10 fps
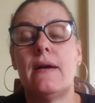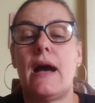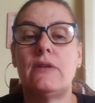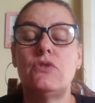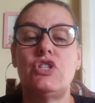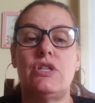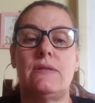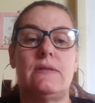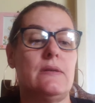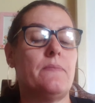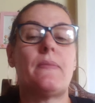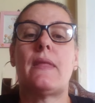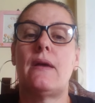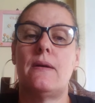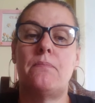A notícia,
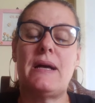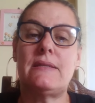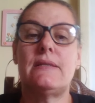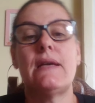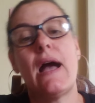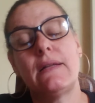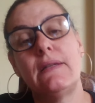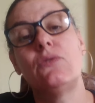baseada